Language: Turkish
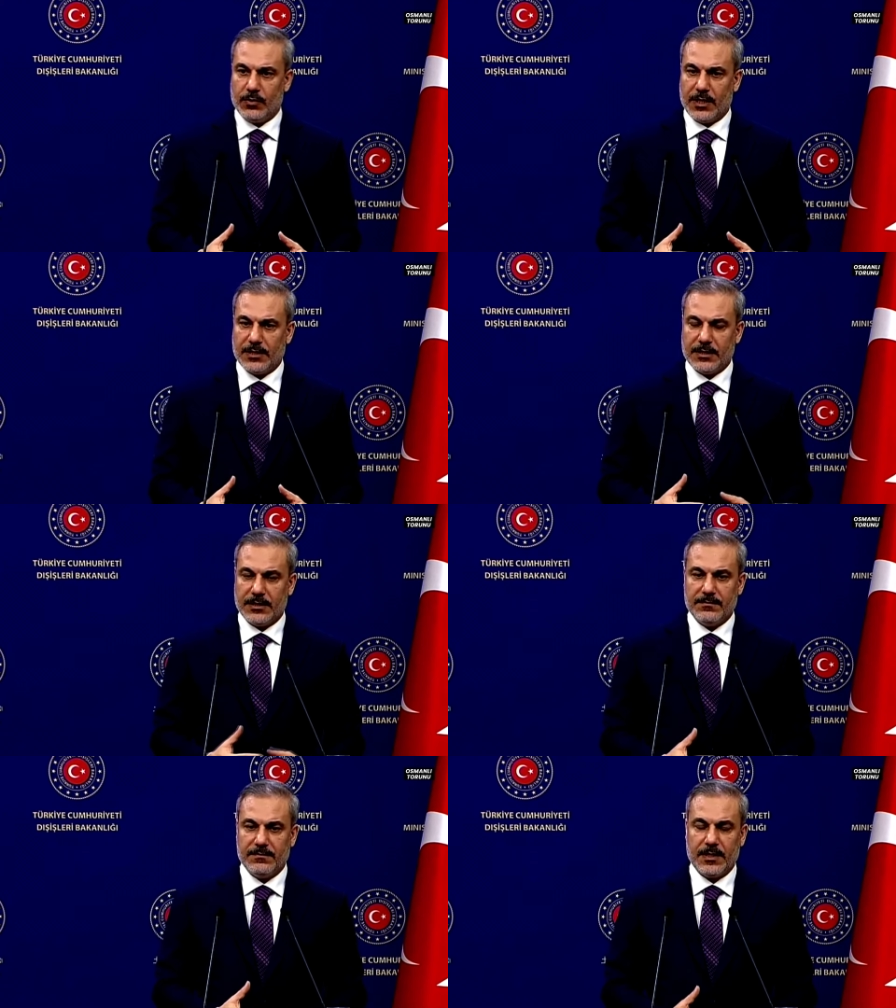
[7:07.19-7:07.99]

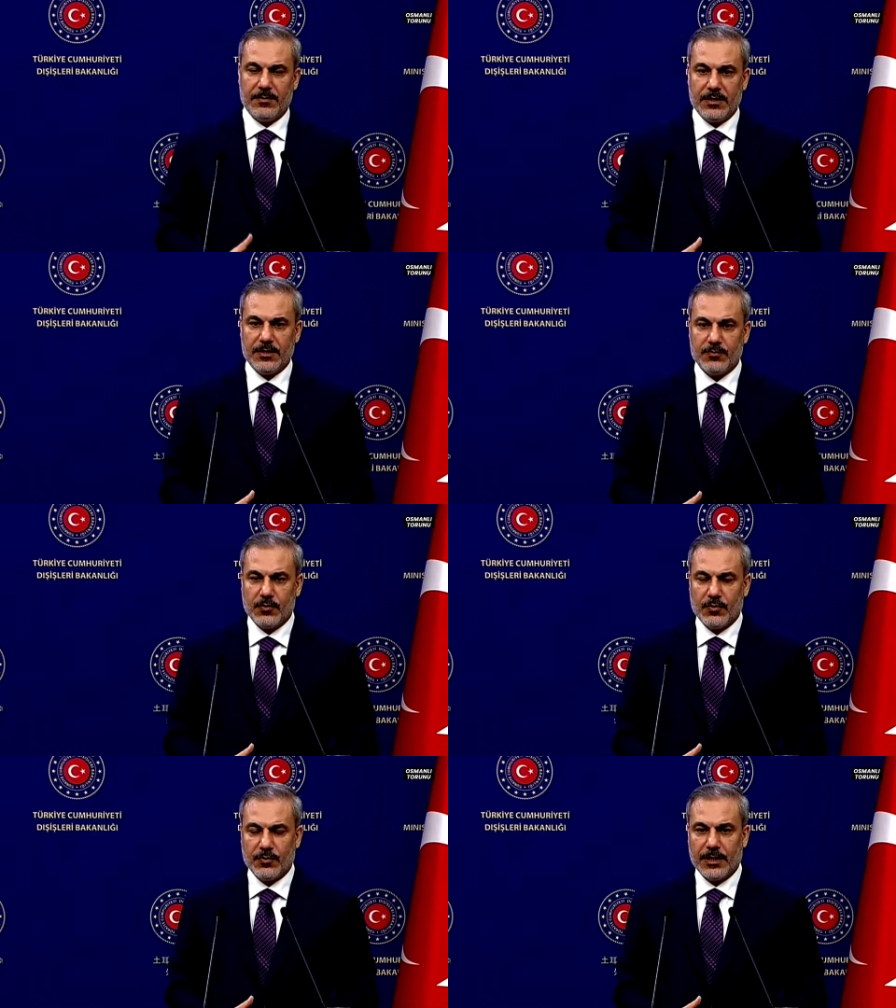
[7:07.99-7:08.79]
katkı verebiliriz bu
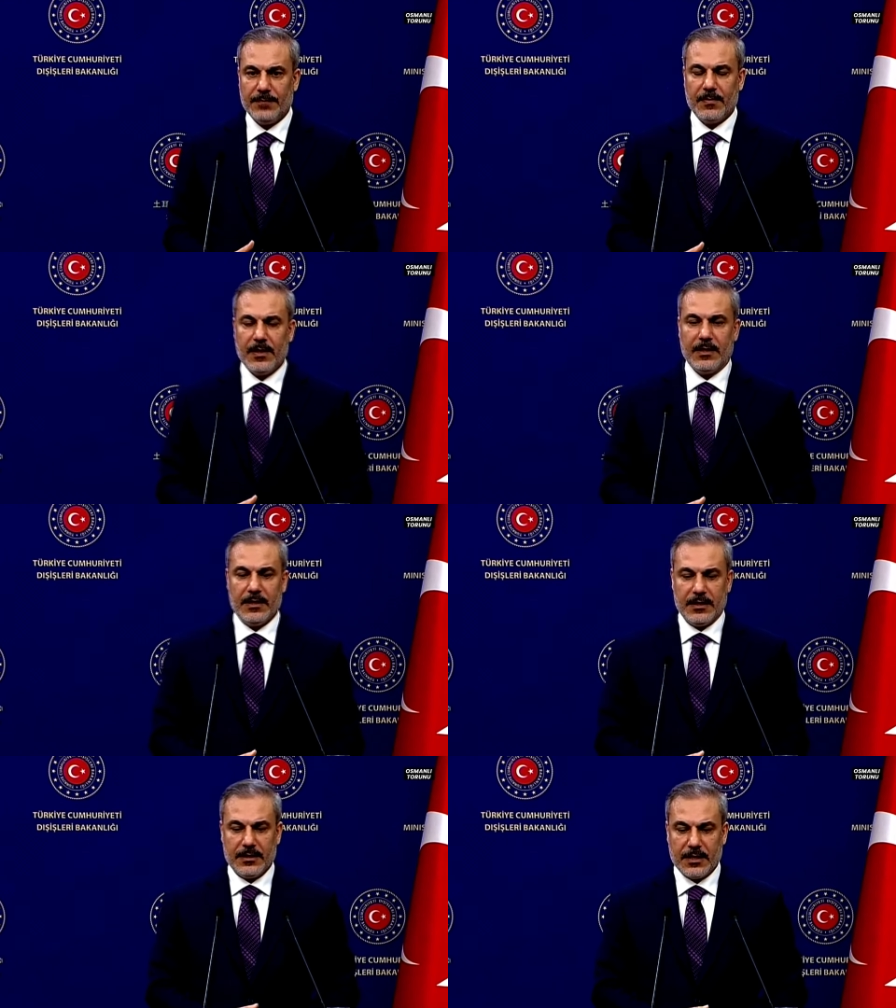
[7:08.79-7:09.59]
konuda
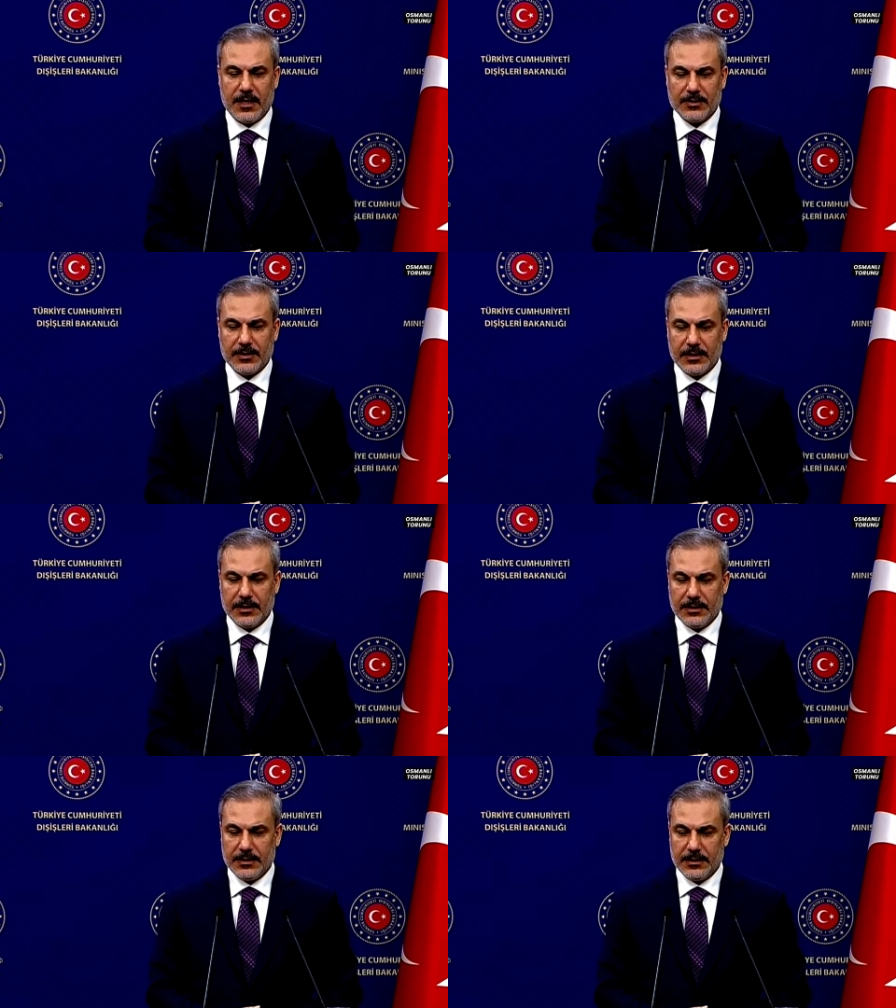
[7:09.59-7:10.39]
e, karşılıklı
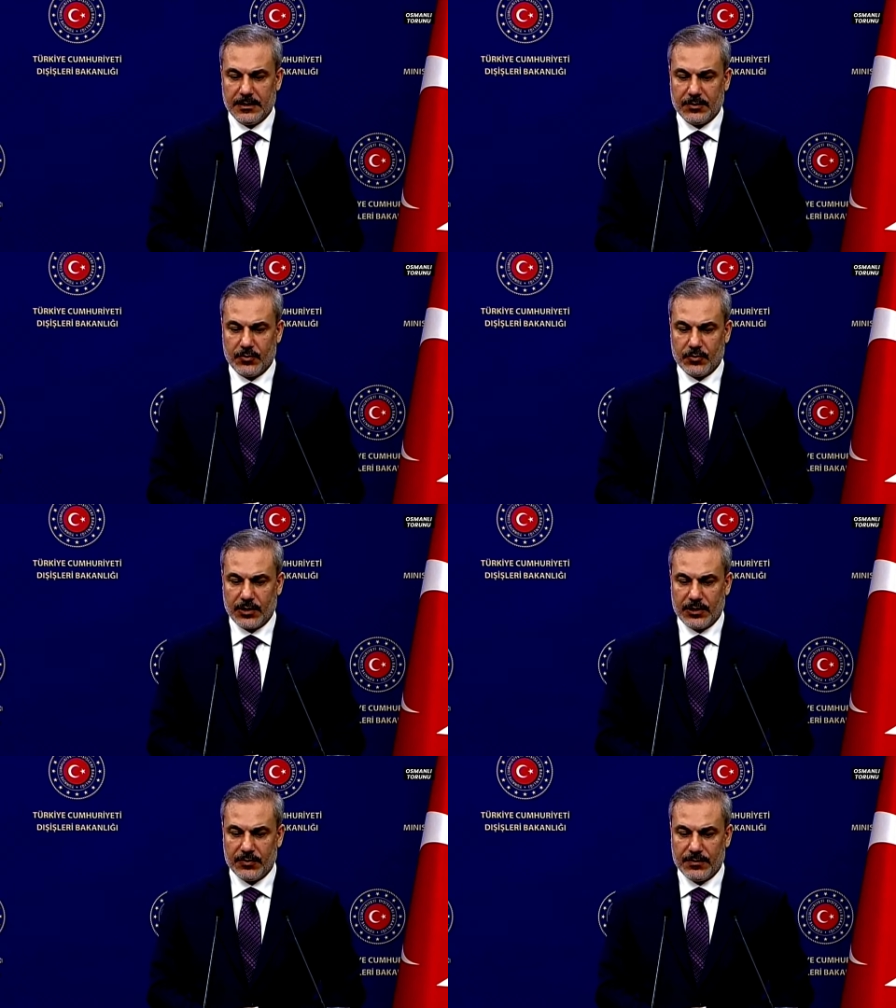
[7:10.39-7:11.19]
e, görüş
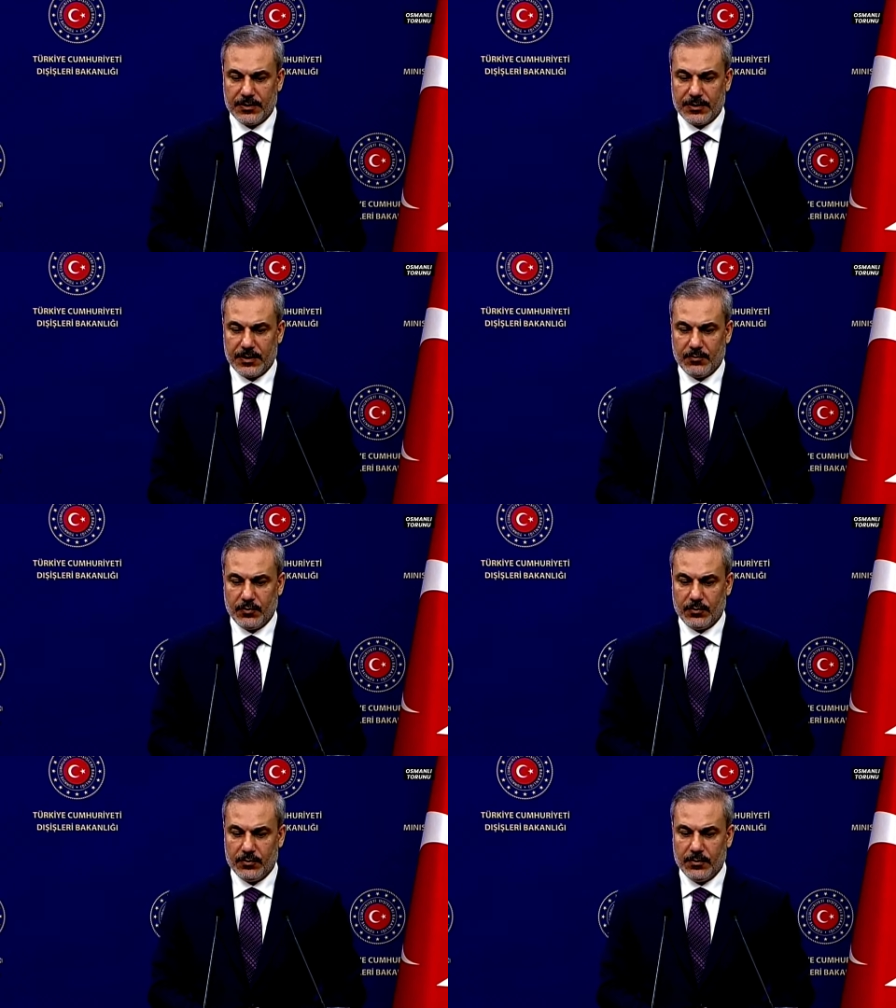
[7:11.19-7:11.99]
alışverişinde
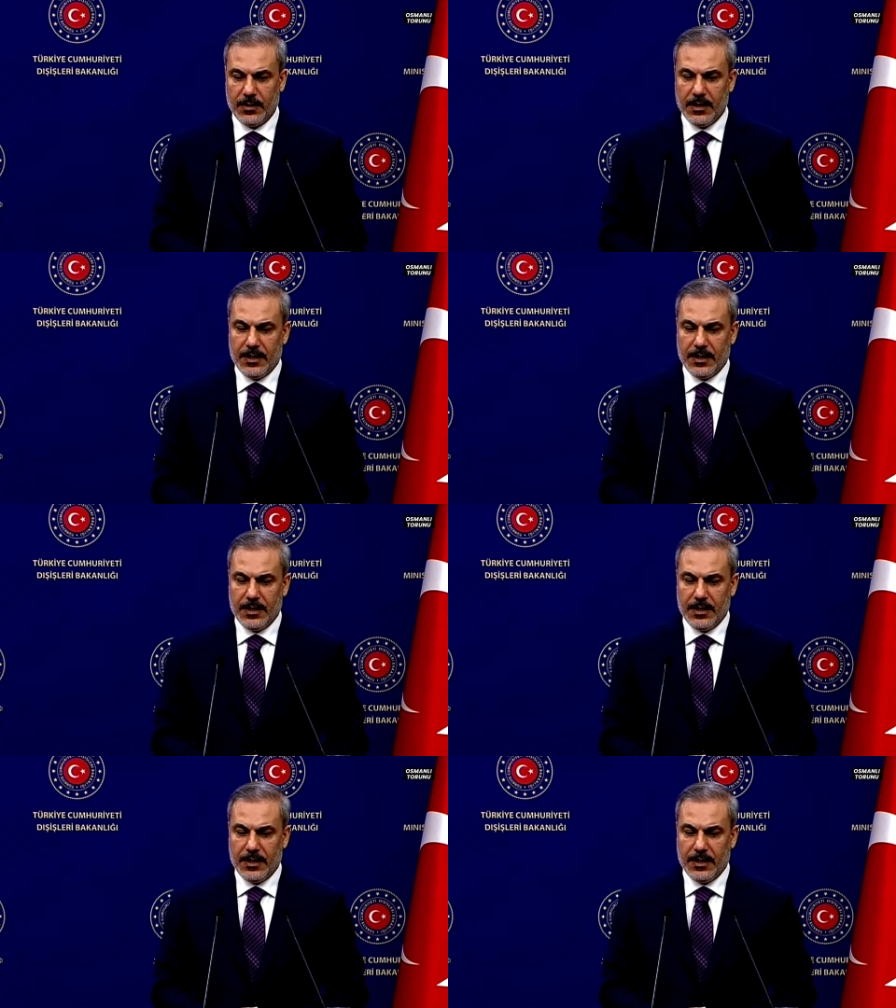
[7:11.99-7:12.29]
bulunuldu.